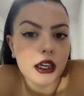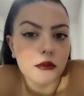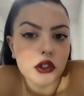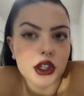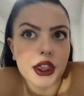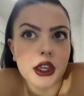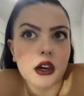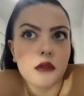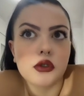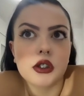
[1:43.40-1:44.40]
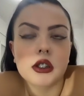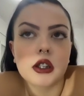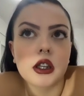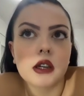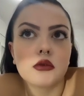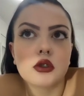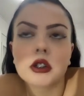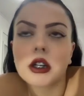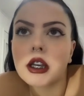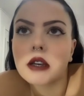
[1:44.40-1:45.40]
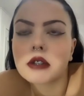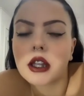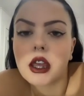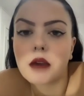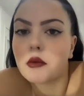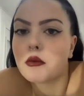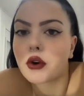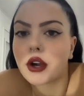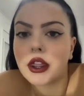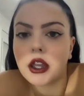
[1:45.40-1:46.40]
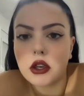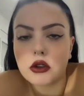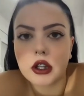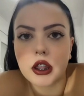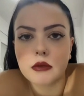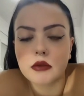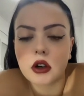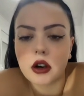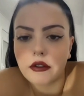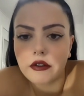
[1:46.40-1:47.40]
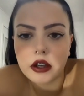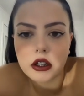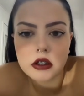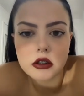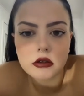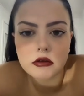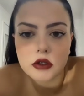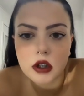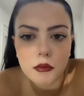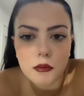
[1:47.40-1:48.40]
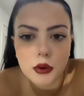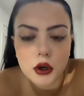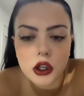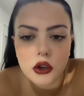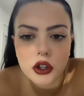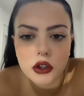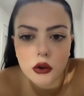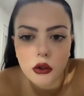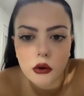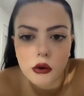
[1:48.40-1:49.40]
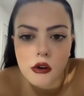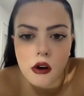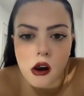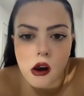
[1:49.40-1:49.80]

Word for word: ahí pues hacía pues hacíamos crepes, hacíamos bocadillos, hacíamos cafés, o sea, un poquillo de todo.